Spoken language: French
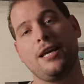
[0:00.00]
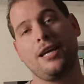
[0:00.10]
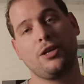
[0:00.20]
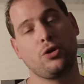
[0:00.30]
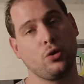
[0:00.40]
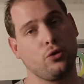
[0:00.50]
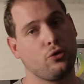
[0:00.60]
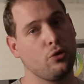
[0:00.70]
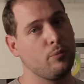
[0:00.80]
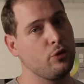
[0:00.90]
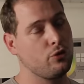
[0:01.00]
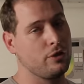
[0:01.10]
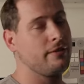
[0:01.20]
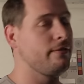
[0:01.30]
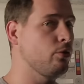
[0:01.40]
et que ce monsieur
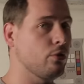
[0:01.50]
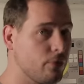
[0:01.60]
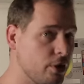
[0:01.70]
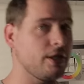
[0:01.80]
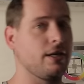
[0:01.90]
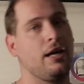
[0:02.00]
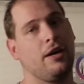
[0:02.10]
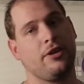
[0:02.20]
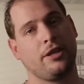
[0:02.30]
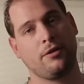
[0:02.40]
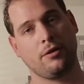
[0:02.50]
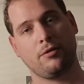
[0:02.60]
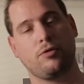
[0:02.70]
décide de venir avec, euh,